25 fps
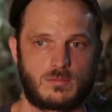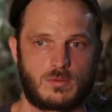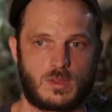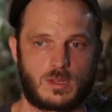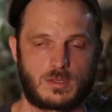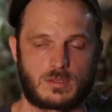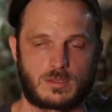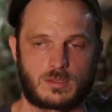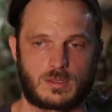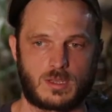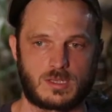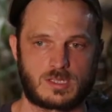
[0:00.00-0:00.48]

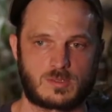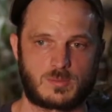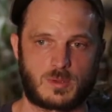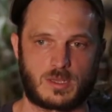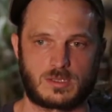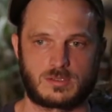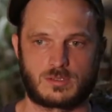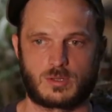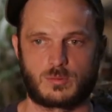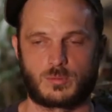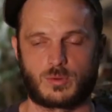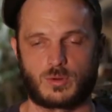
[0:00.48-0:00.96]
à, 15
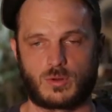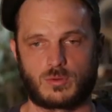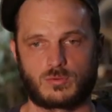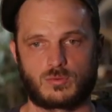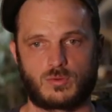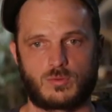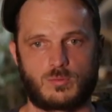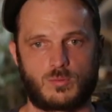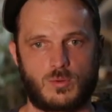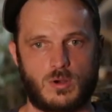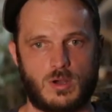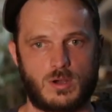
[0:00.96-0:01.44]
personnes pendant
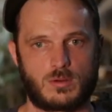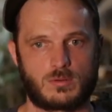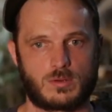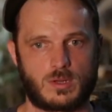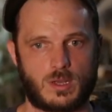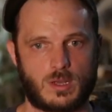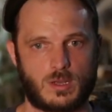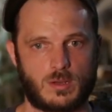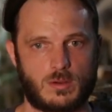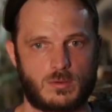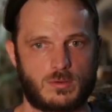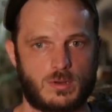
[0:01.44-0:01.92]
deux mois, on
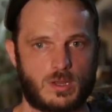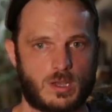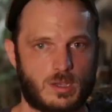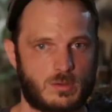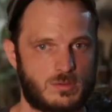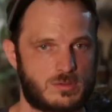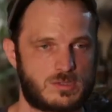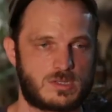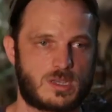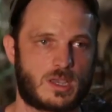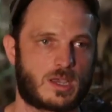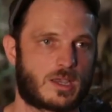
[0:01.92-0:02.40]
a, on a
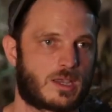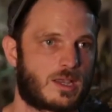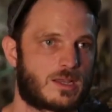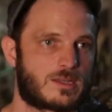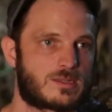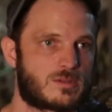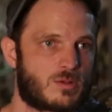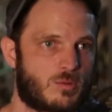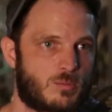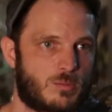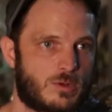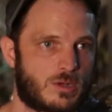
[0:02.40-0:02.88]
réussi à
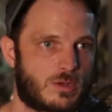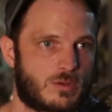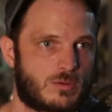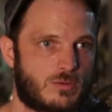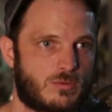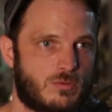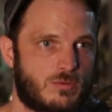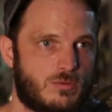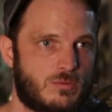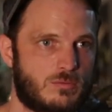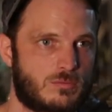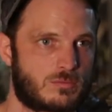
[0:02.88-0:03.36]
réassembler le
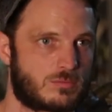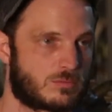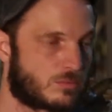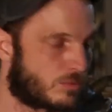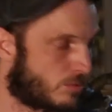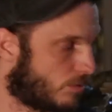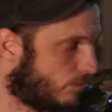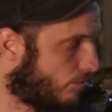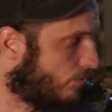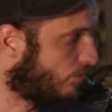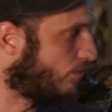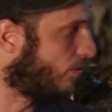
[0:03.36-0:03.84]
tout,
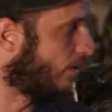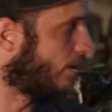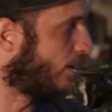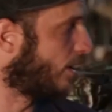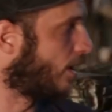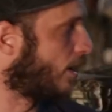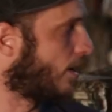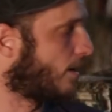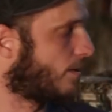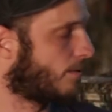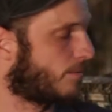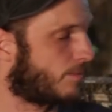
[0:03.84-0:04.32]
que vous
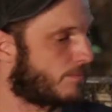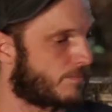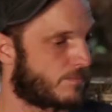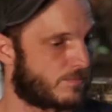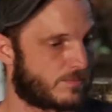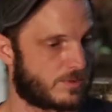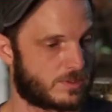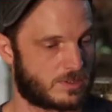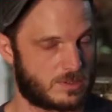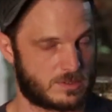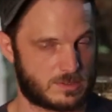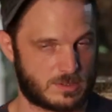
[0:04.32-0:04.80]
voyez là,
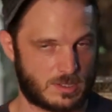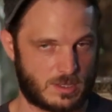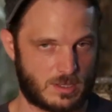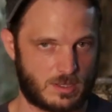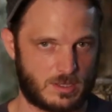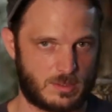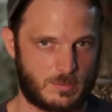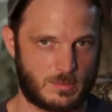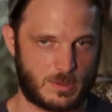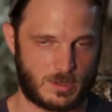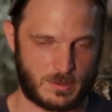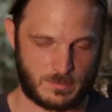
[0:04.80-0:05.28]
fait qu'il sera
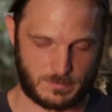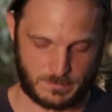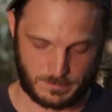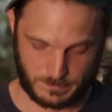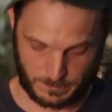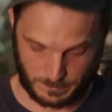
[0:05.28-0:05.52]
à Lima